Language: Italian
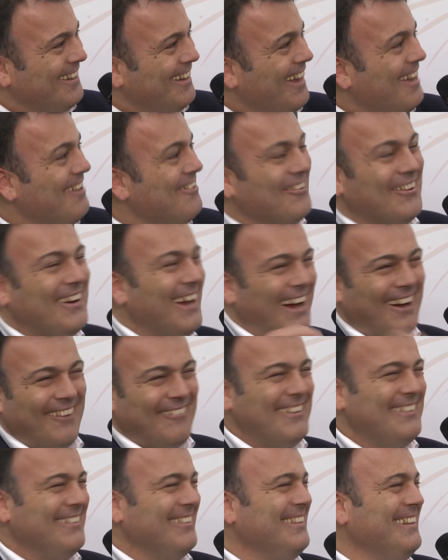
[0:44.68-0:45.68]
Enoga,
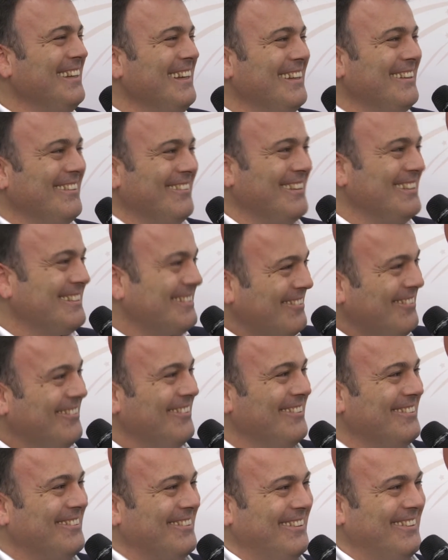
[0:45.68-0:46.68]
vado dietro,
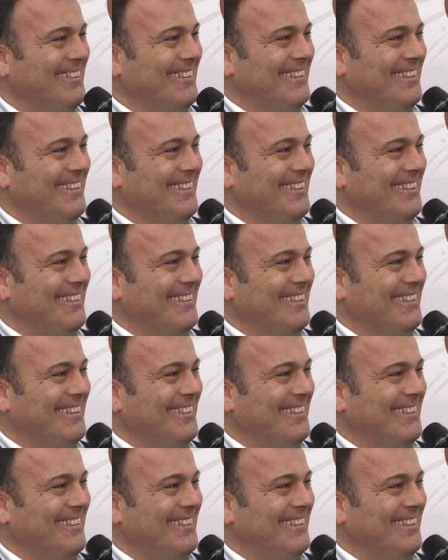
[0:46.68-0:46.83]
ascolto.